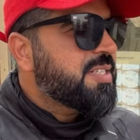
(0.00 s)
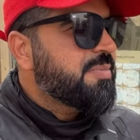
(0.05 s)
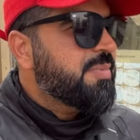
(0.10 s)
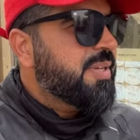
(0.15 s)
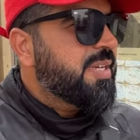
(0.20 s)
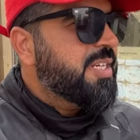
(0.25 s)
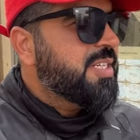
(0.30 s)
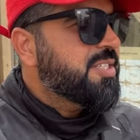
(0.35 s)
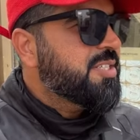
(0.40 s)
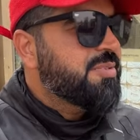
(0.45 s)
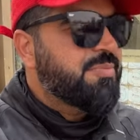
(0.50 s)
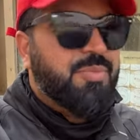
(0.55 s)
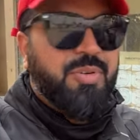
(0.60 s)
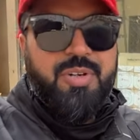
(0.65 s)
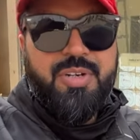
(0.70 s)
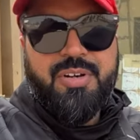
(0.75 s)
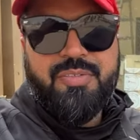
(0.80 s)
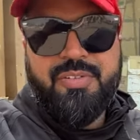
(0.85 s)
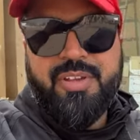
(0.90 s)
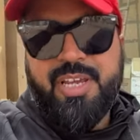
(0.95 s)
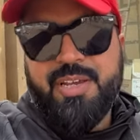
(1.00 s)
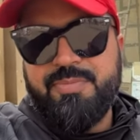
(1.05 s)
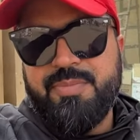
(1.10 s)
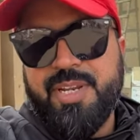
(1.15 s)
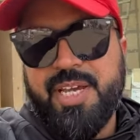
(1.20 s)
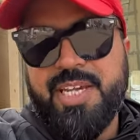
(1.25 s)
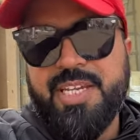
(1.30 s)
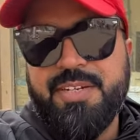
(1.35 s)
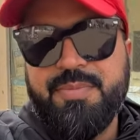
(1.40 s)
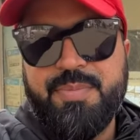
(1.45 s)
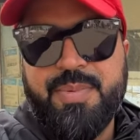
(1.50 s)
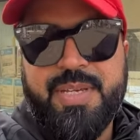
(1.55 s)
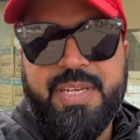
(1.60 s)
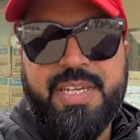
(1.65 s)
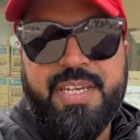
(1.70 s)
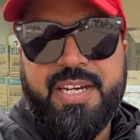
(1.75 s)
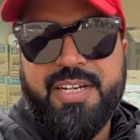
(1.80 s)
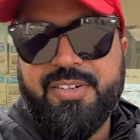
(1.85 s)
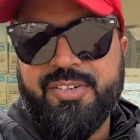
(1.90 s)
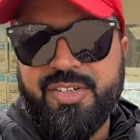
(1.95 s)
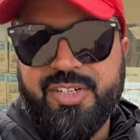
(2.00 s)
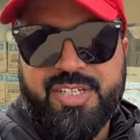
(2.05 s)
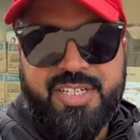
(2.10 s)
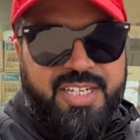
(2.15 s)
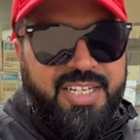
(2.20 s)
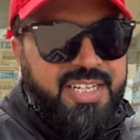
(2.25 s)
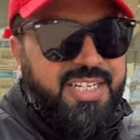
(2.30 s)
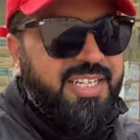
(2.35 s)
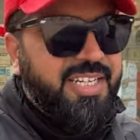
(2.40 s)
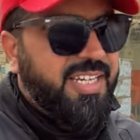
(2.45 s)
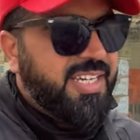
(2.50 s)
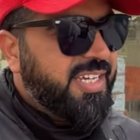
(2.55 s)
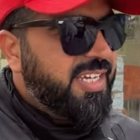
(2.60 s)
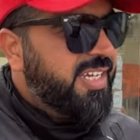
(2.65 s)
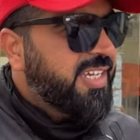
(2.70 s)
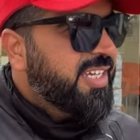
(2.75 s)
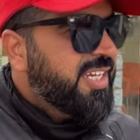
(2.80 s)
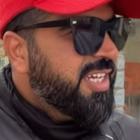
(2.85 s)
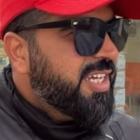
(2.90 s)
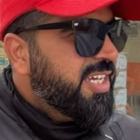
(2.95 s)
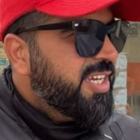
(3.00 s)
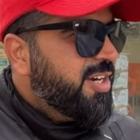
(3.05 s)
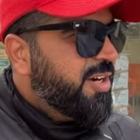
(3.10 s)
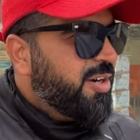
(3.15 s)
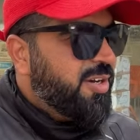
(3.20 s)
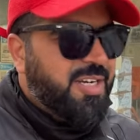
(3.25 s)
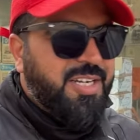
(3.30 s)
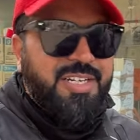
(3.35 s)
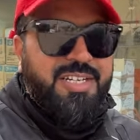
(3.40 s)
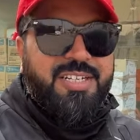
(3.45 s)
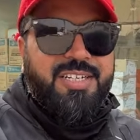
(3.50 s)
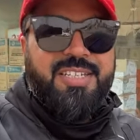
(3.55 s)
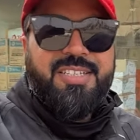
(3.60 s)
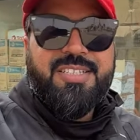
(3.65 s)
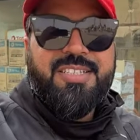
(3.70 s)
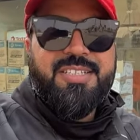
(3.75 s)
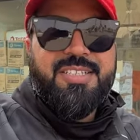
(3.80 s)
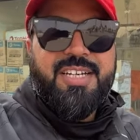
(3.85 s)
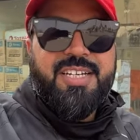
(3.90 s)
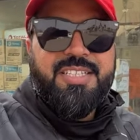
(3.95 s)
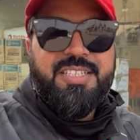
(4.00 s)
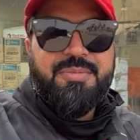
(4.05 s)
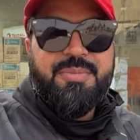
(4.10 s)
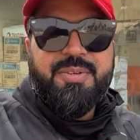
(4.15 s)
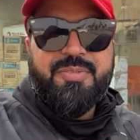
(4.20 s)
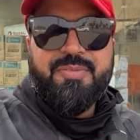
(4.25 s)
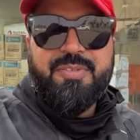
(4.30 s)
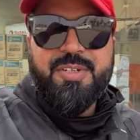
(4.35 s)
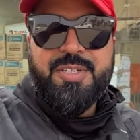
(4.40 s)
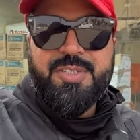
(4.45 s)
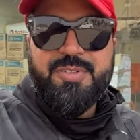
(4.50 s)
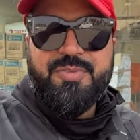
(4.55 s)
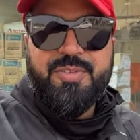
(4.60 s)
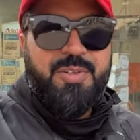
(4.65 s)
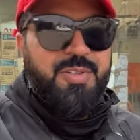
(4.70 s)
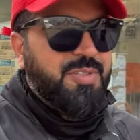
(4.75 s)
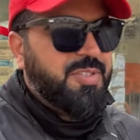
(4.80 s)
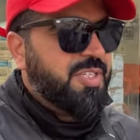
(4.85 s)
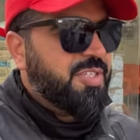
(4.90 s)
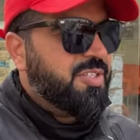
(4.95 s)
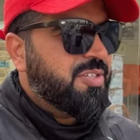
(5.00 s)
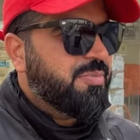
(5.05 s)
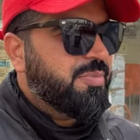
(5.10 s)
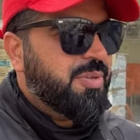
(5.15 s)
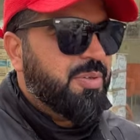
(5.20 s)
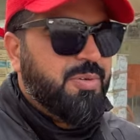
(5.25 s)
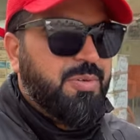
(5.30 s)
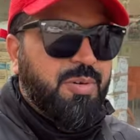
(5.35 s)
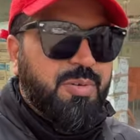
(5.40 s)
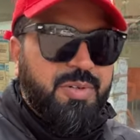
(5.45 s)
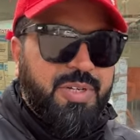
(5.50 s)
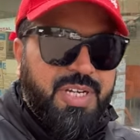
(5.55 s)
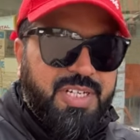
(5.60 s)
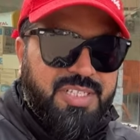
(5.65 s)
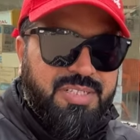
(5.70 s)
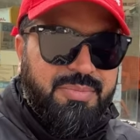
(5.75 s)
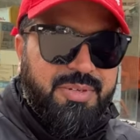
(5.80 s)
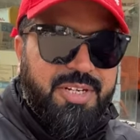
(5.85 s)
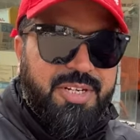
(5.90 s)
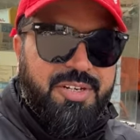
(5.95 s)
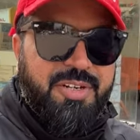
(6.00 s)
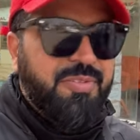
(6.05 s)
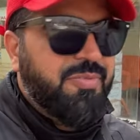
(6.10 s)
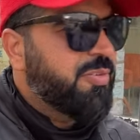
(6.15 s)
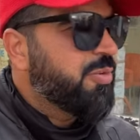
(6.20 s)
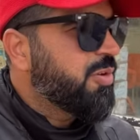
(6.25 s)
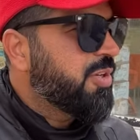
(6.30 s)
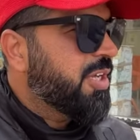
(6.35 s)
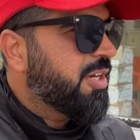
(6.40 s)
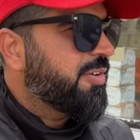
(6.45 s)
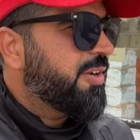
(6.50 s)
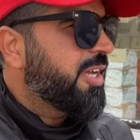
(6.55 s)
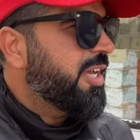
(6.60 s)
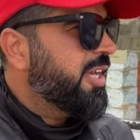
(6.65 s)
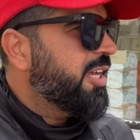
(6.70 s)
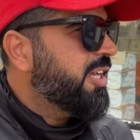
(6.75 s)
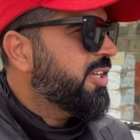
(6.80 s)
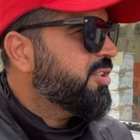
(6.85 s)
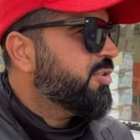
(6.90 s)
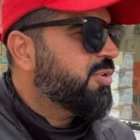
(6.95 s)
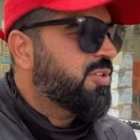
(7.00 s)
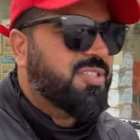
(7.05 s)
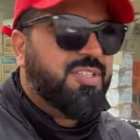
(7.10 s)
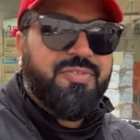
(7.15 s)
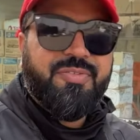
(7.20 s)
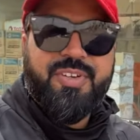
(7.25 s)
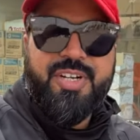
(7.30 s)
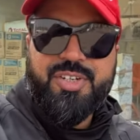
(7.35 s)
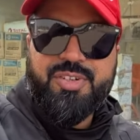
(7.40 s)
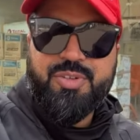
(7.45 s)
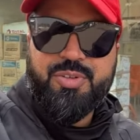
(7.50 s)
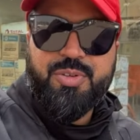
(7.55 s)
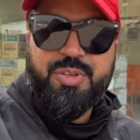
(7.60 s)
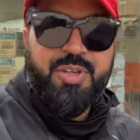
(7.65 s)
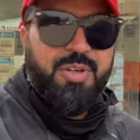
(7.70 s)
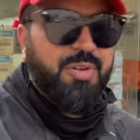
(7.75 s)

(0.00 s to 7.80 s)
मैंने जी मोटर वे एम नाइन पे इंटर कर लिया है और इंटर करते साथ ही मैं फ़र्स्ट फ्यूल स्टेशन पे रुका हूँ यहाँ से मैंने रीफ्यूल करवाया है थोड़ा सा फ्रेश हो गया